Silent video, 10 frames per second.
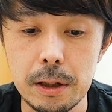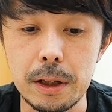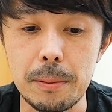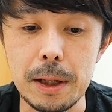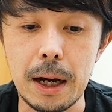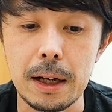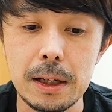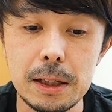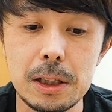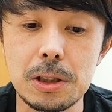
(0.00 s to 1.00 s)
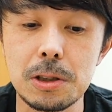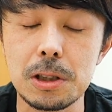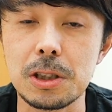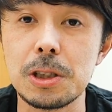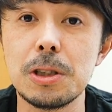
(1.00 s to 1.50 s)
なのでまだ引き続
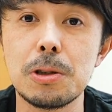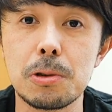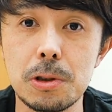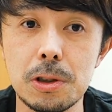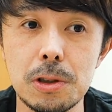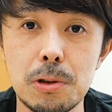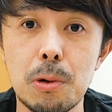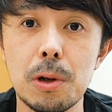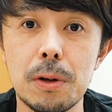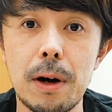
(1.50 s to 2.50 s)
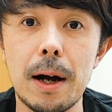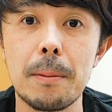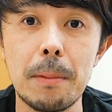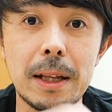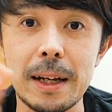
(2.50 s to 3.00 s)
き進捗っていうところでは
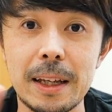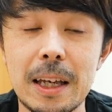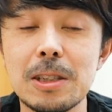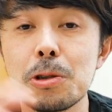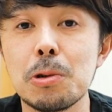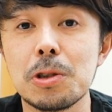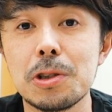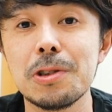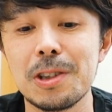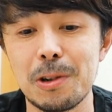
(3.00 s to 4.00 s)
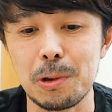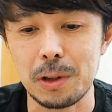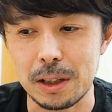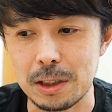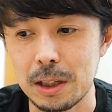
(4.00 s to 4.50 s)
まだね検証中っていうこと
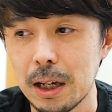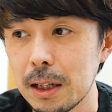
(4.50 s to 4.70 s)
なんです。